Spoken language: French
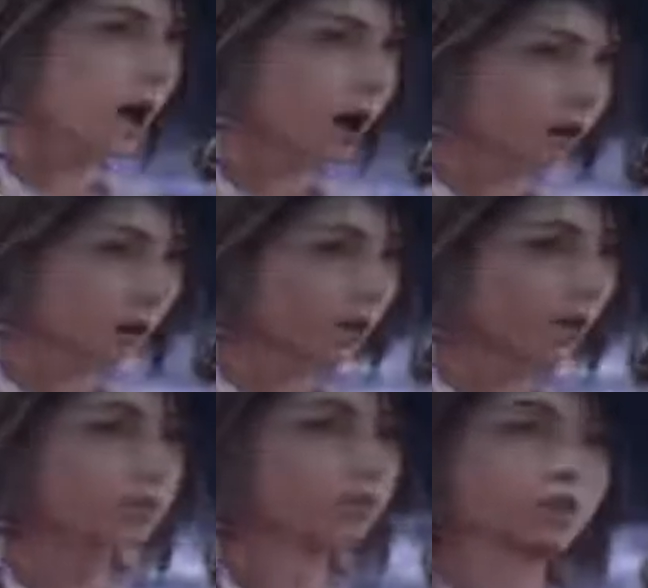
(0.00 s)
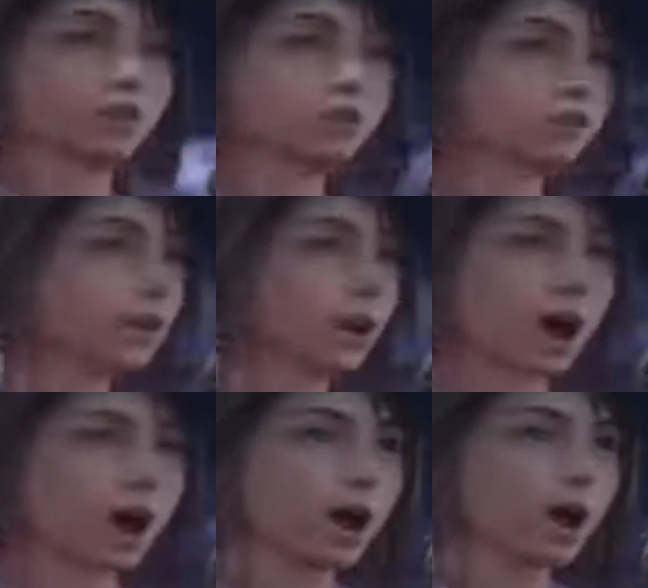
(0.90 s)
Quatre consonnes et
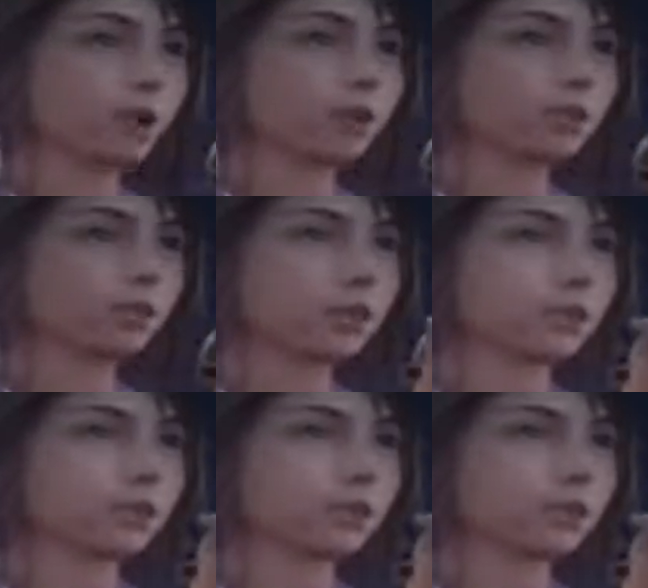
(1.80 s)
trois voyelles, c'est le